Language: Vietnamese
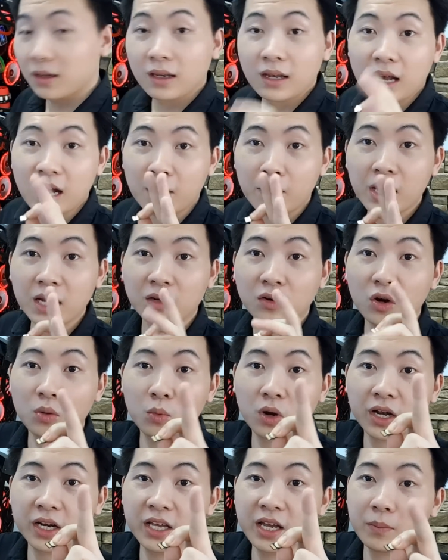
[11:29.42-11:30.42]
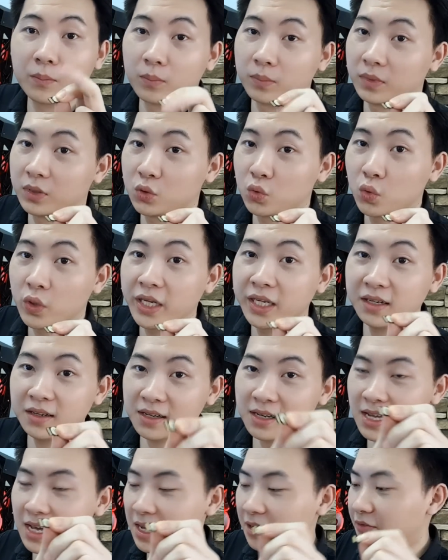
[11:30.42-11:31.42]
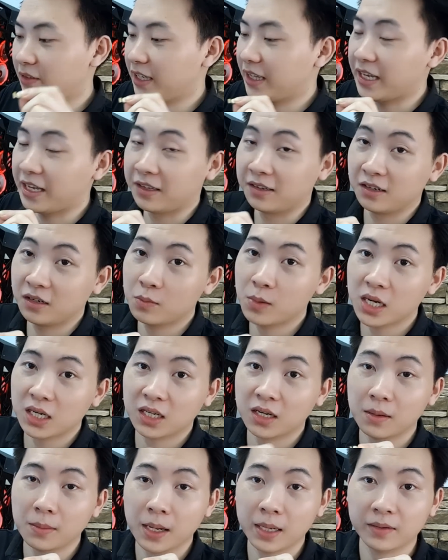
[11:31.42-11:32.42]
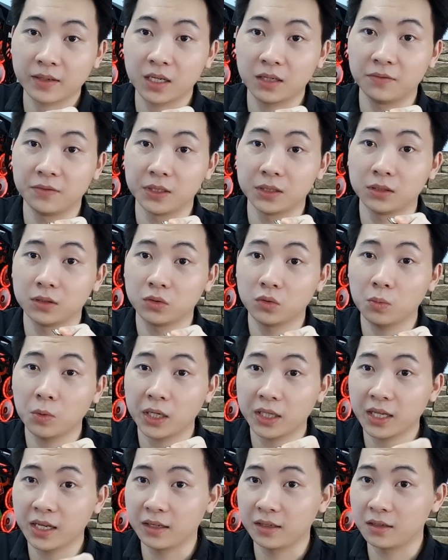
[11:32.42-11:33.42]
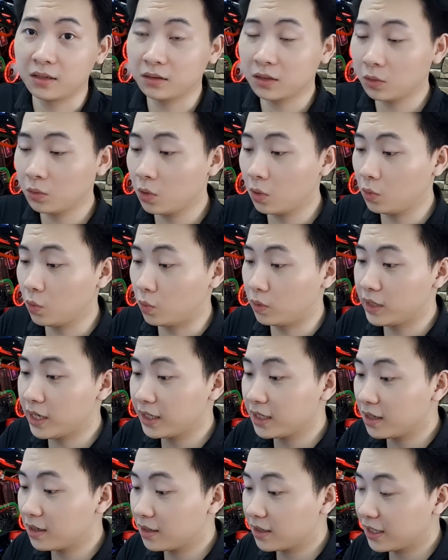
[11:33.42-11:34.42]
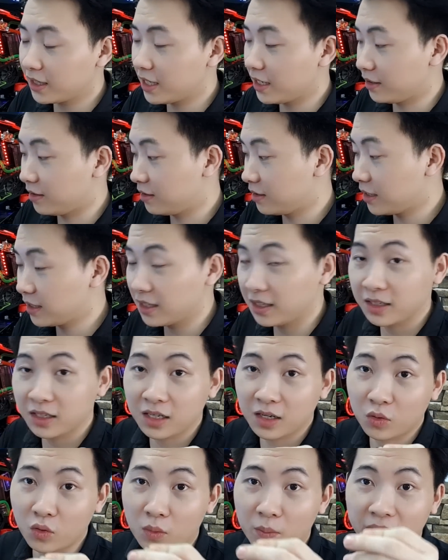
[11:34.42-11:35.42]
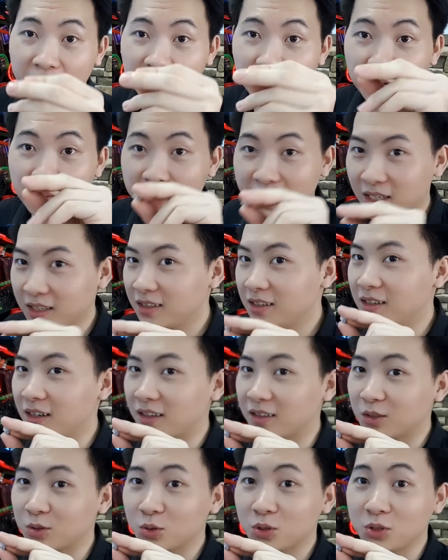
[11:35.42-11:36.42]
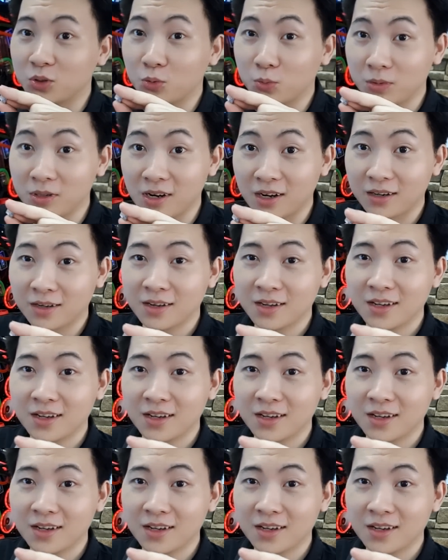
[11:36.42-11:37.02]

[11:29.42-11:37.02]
À các bạn, còn một cái điểm mà chú ý nữa là về thẻ nhớ các bạn. Các bạn cần phải sử dụng cái thẻ nhớ tốc độ đủ nhanh nhá. Cái thẻ nhớ này thì là của mình thôi, mình cứ tưởng nó sử dụng được.